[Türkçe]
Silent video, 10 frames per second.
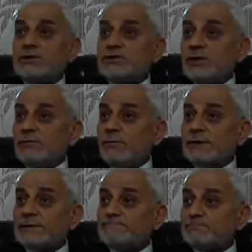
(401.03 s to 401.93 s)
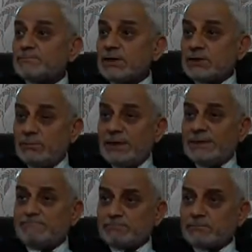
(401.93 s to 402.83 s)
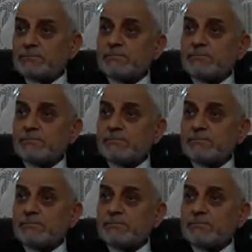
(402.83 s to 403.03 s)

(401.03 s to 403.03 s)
hadis-i şerifi var. Şimdi